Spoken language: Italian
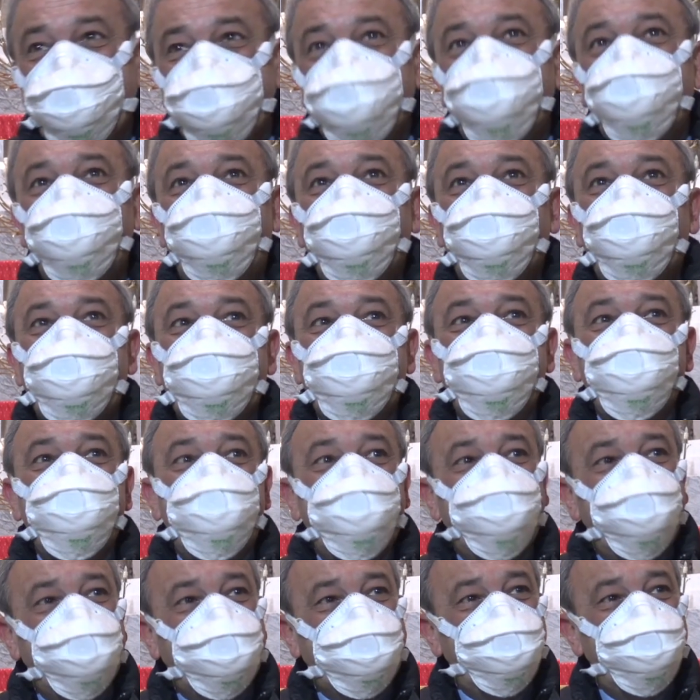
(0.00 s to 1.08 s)
Tutto questo ci
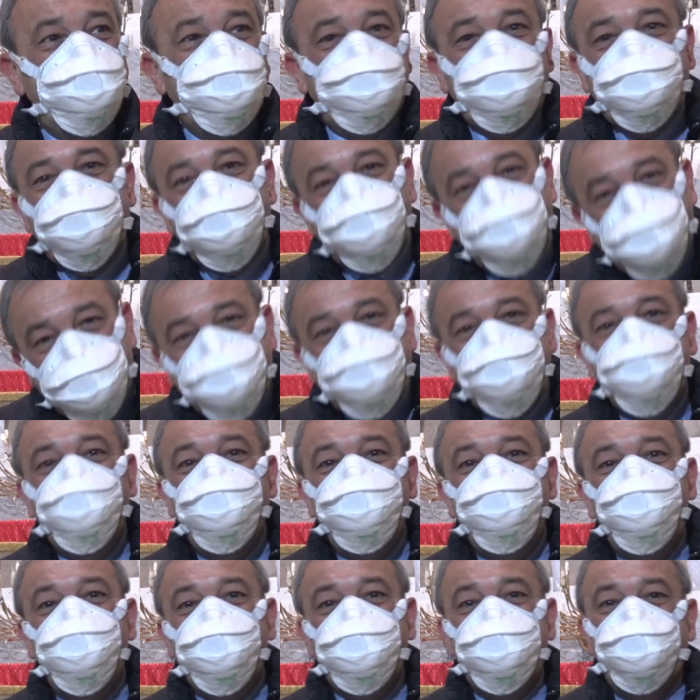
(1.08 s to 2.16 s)
fa capire che c'è
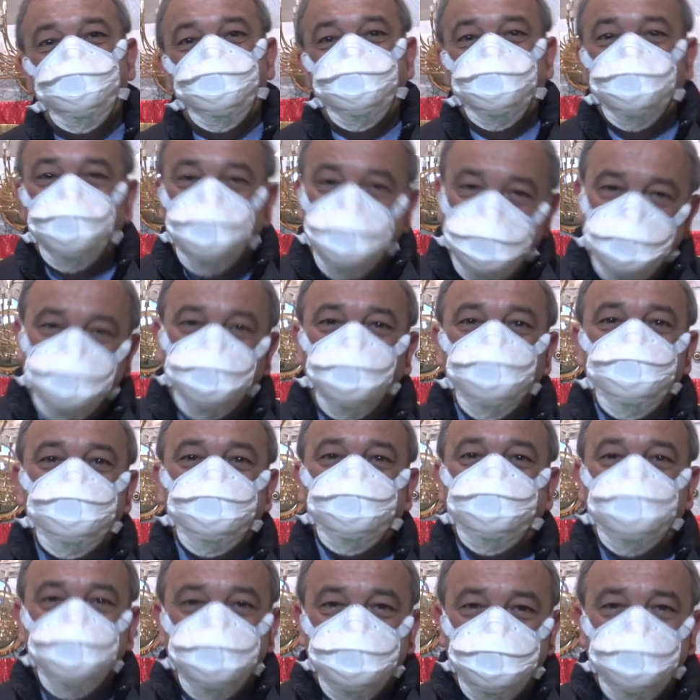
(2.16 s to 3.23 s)
sempre la voglia
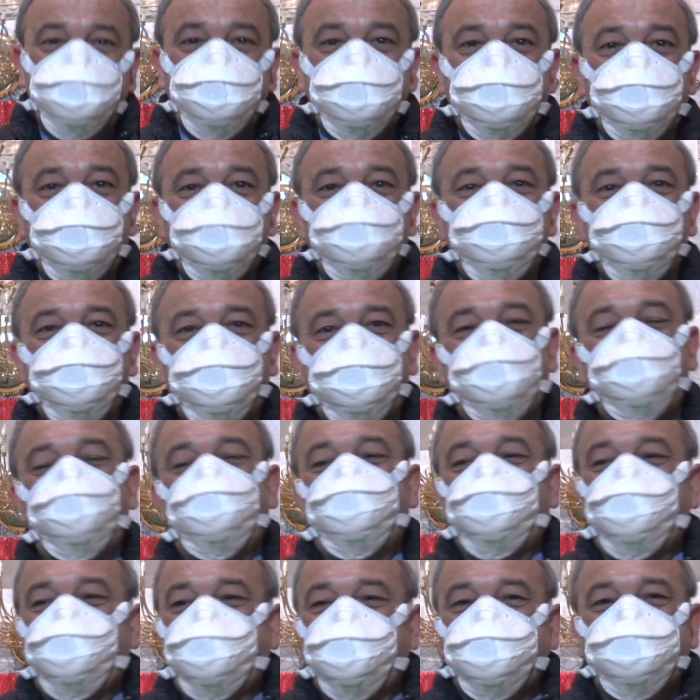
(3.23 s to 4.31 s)
di vivere
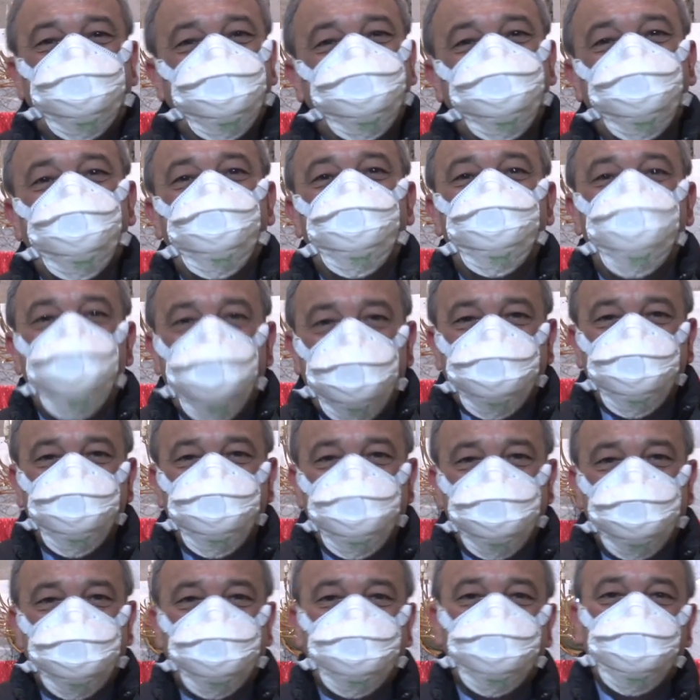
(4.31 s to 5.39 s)
che deve
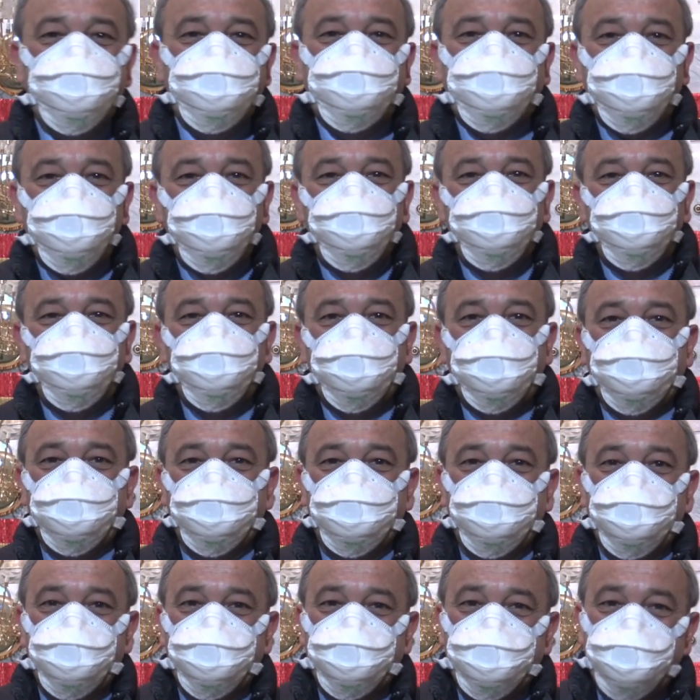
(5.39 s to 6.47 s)
emergere, che deve trionfare.
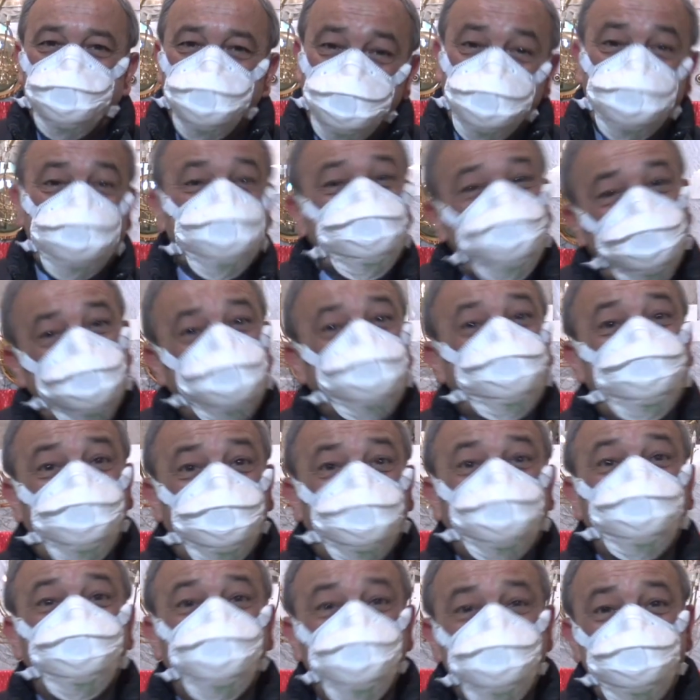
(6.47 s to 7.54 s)
Questo è anche
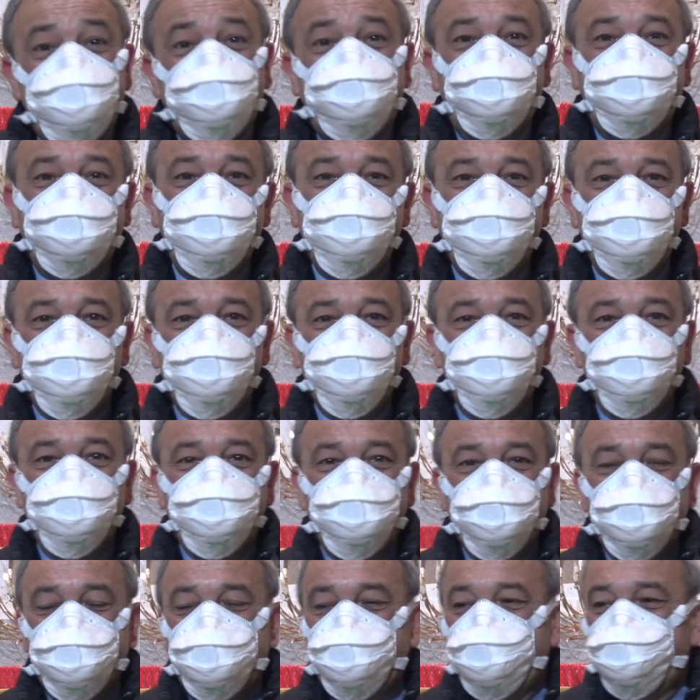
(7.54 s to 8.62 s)
quanto ci chiede Gesù.
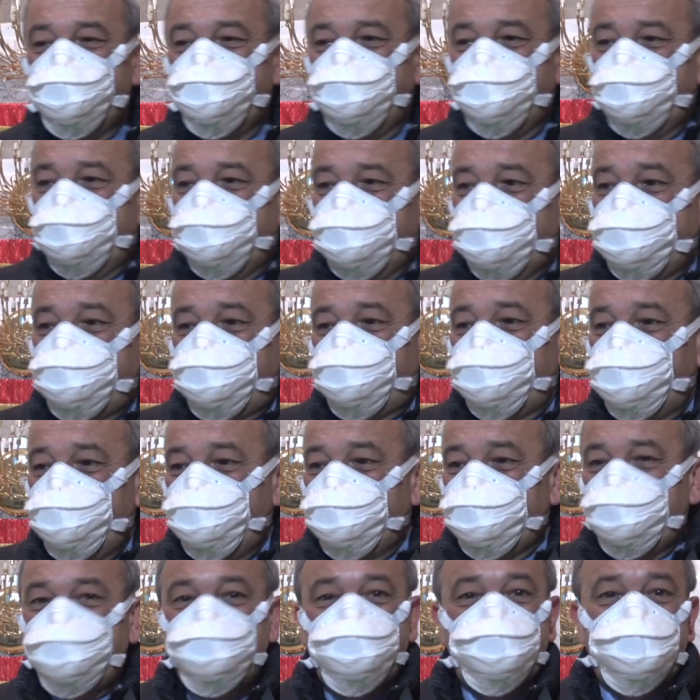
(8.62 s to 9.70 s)
Ecco,
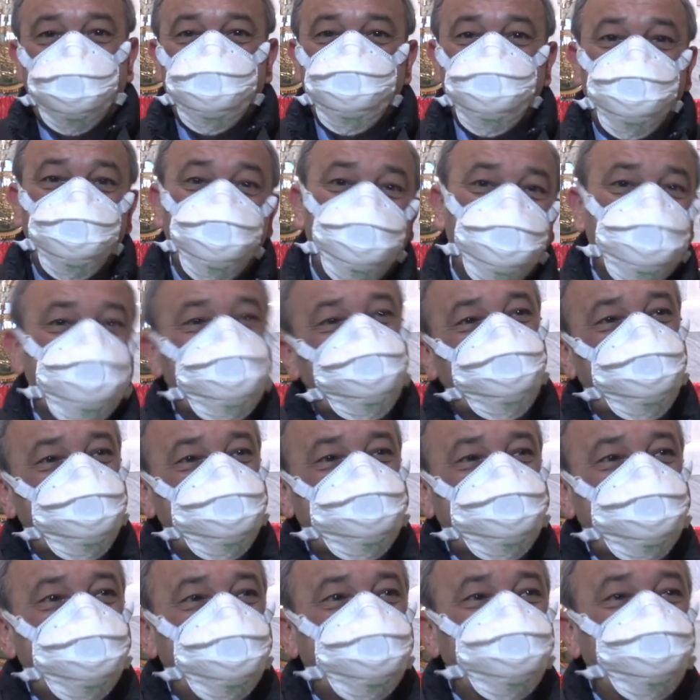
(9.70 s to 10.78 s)
allora vi lascio con questo
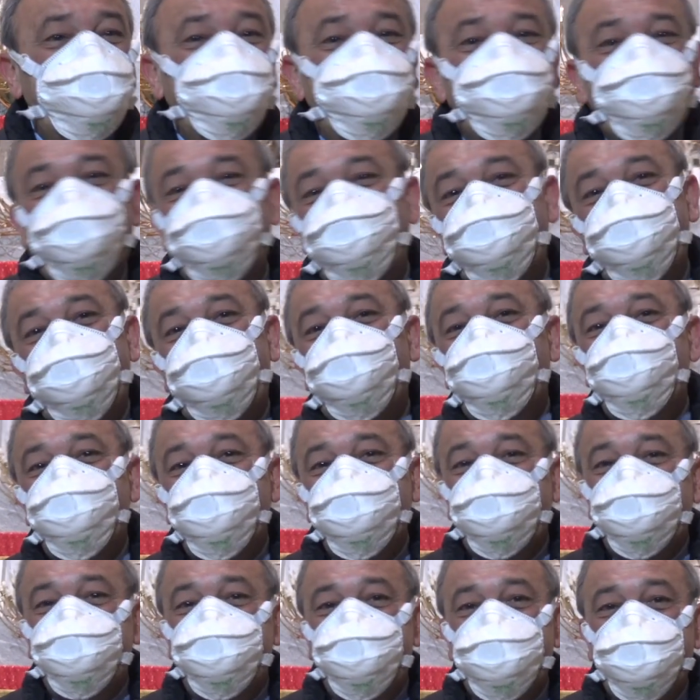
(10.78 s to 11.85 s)
pensiero e vi auguro
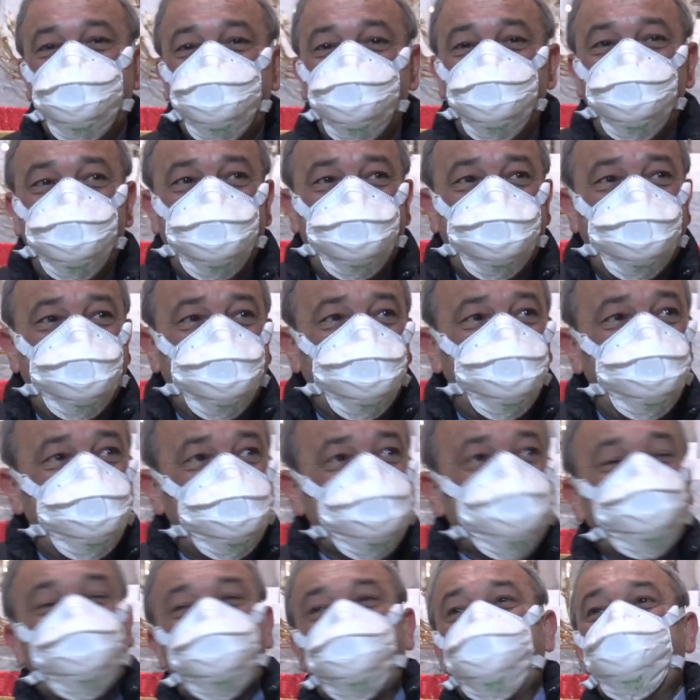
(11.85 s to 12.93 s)
davvero una
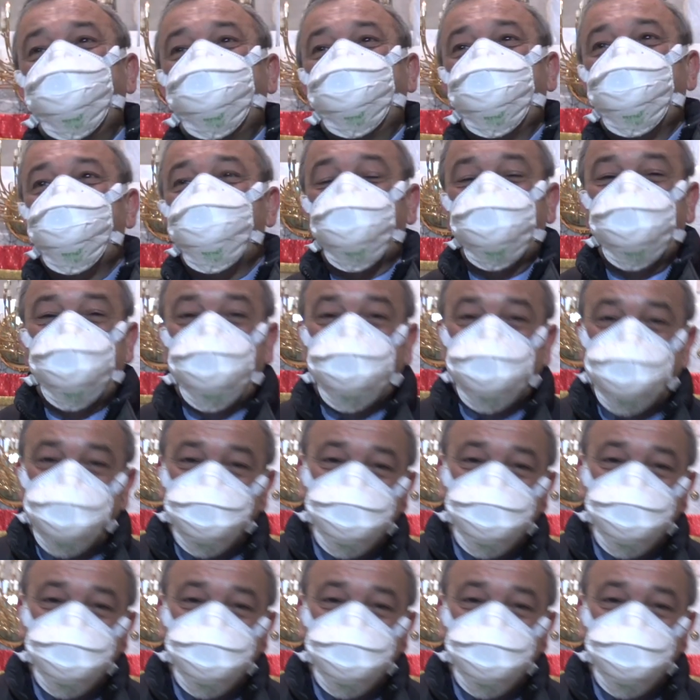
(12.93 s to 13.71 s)
splendida giornata.